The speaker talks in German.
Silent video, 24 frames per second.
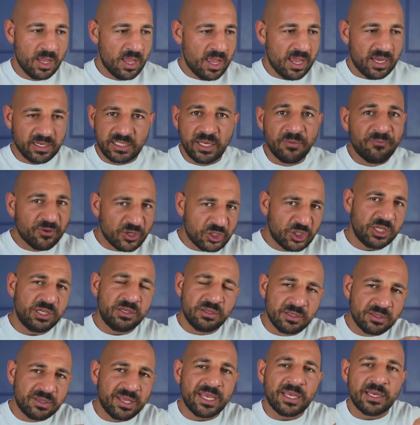Es gibt
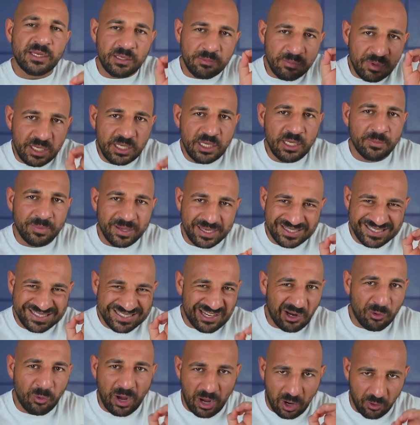verschiedene Dinge, die mir hierbei
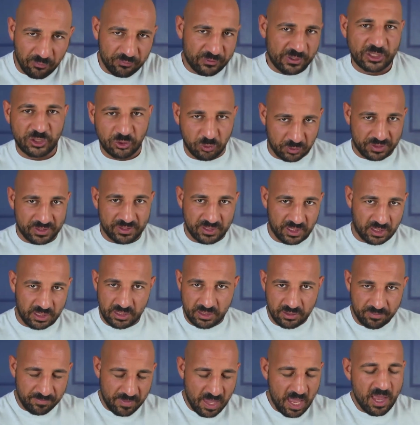sauer aufgestoßen
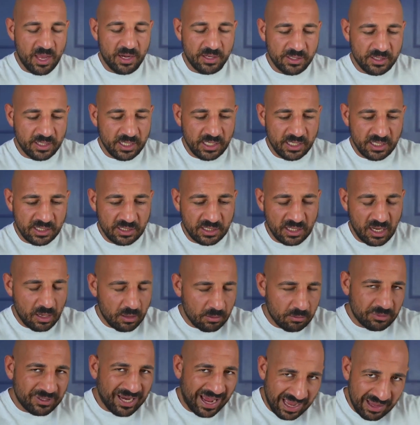sind, die ich
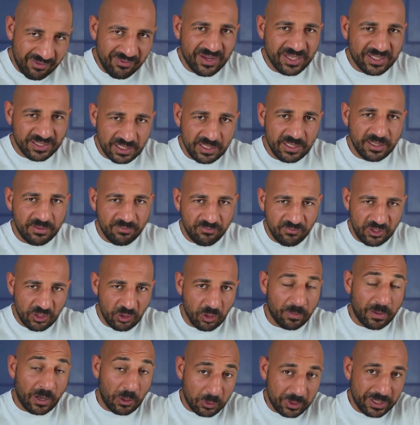teilweise in dem Video,
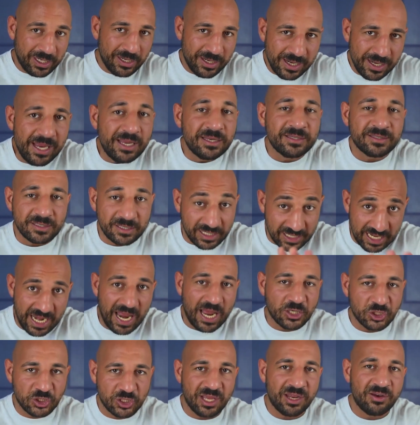aber auch in den nächsten
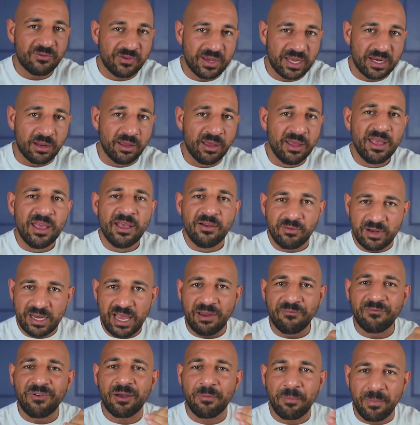klarstellen werde, weil ihr
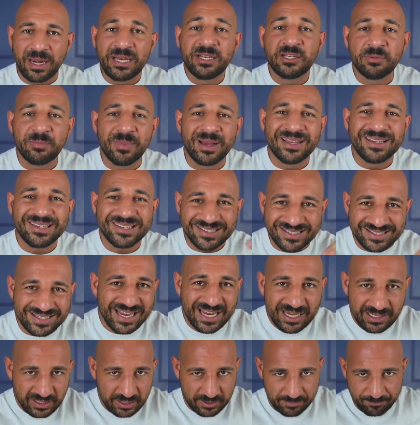einfach manchmal
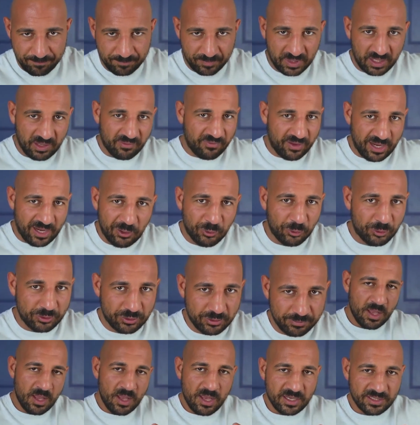seht, wer lügt.
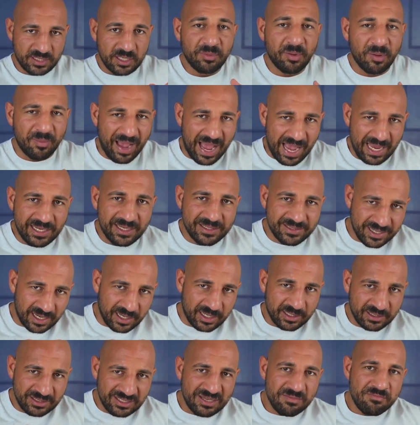Es gibt aber eine
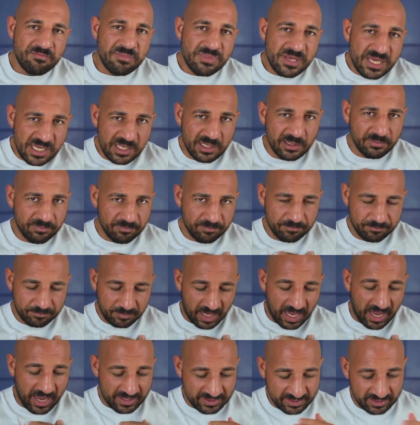Sache, die mir
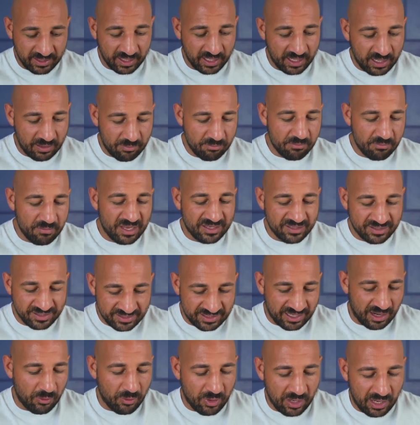extrem
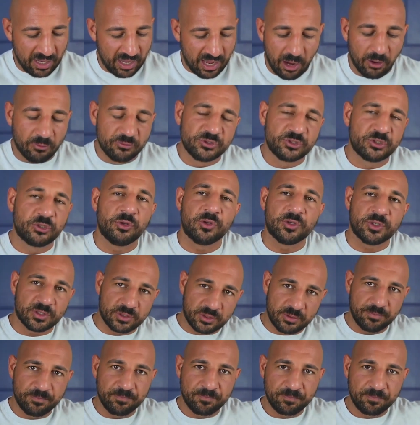sauer aufstößt.